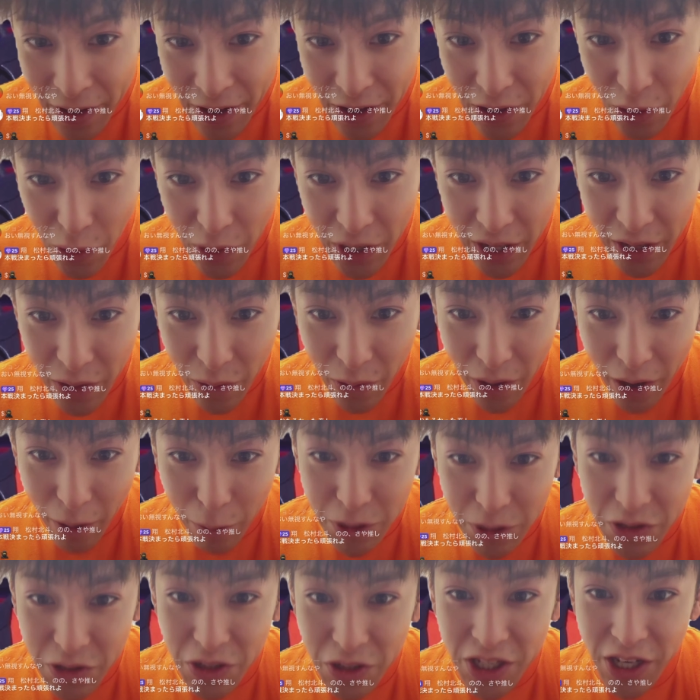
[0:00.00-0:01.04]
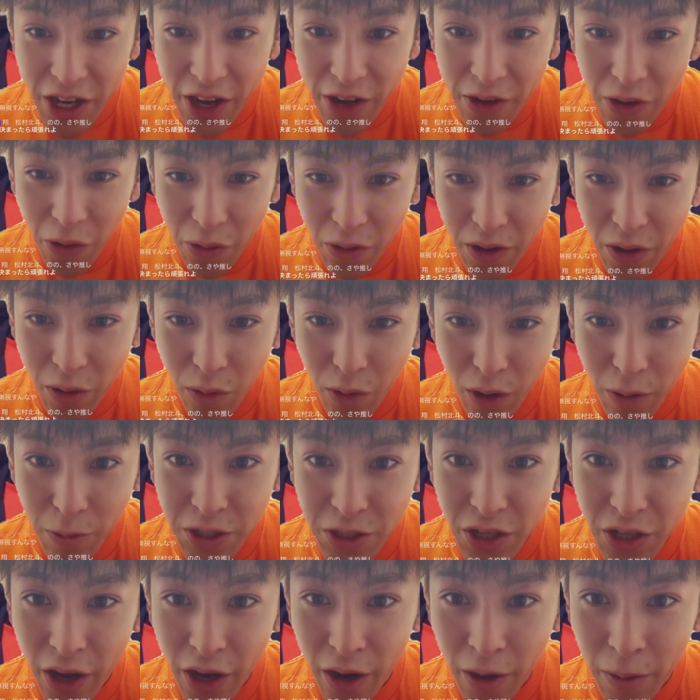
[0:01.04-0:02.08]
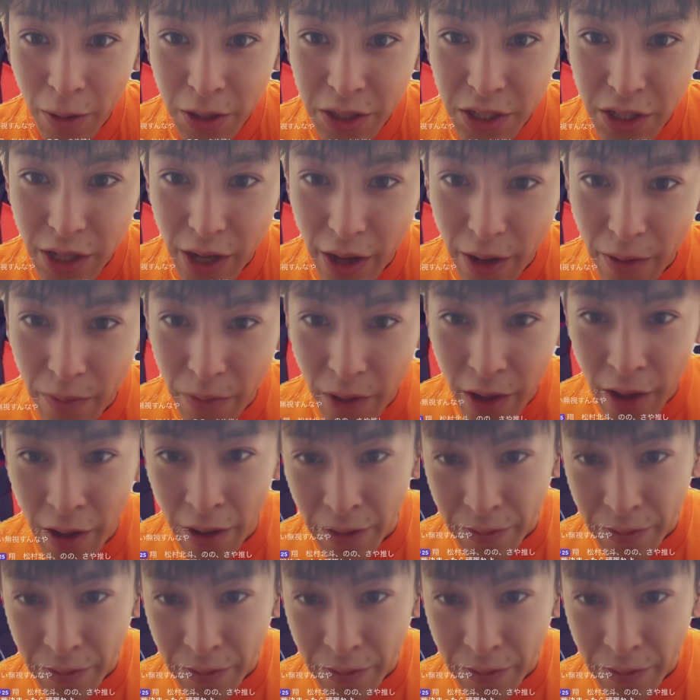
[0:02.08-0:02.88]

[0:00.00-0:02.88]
ヨーディとコラボしてほしい。ヨーディコラボしたいな、マジで。